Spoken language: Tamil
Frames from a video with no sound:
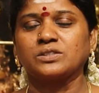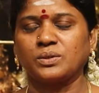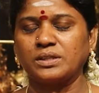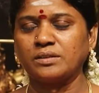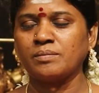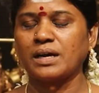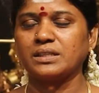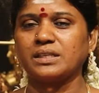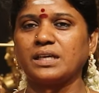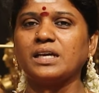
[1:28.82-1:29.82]
ஸோ இந்த
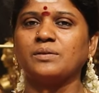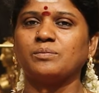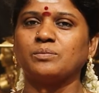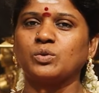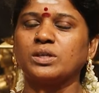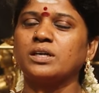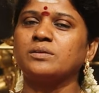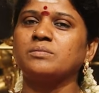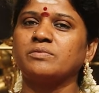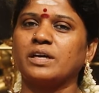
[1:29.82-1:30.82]
மாதிரி
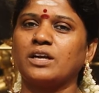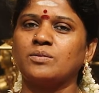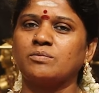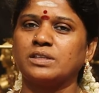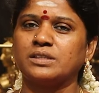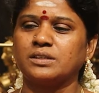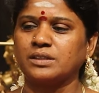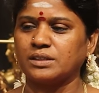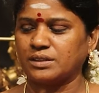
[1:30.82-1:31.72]
முருகனும் வேலும் வந்து